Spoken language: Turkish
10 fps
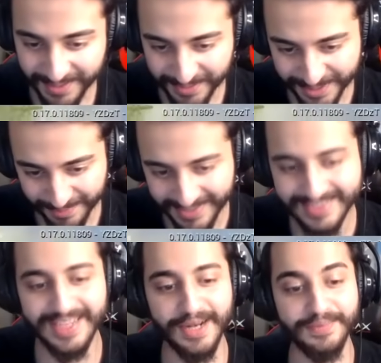kocaman
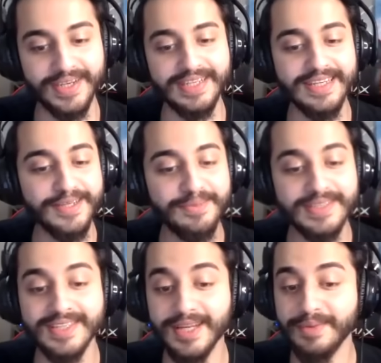selamlar.
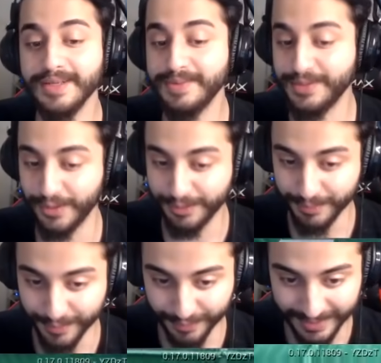İnanılmaz kalabalık bir George
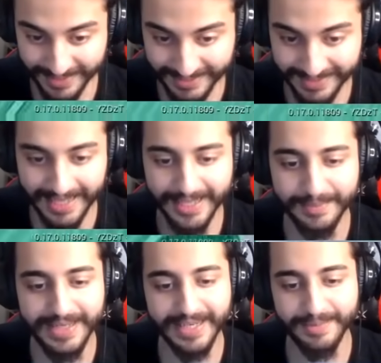Bull günündeyiz.
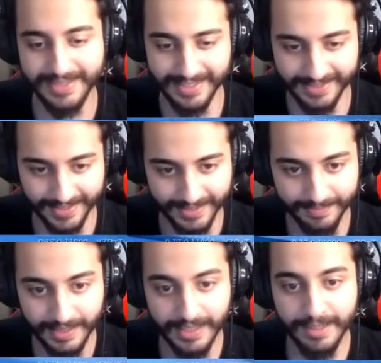Kendime yeni bir set giydim.
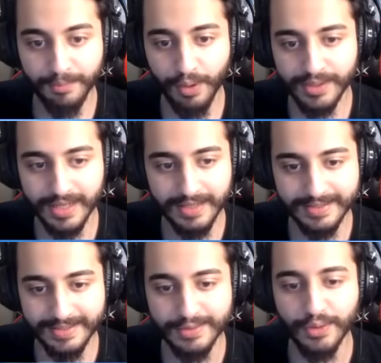Orada
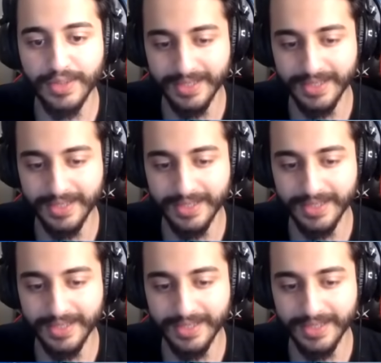size çok